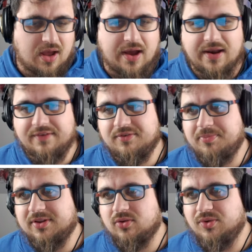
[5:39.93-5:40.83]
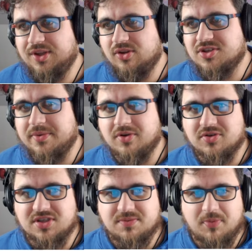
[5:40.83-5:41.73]
Ale w wypadku
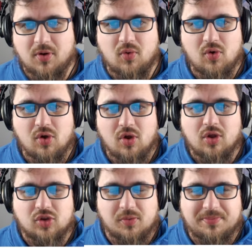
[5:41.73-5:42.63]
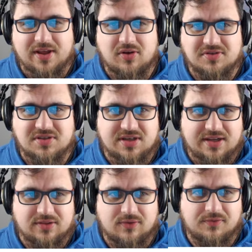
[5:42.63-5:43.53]
niedojrzałego zespołu to brak
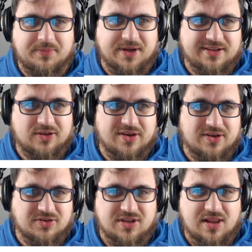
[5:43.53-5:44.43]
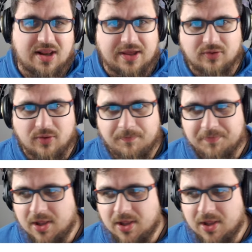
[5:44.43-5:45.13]
constraintów, brak tego jakiegoś deadline'u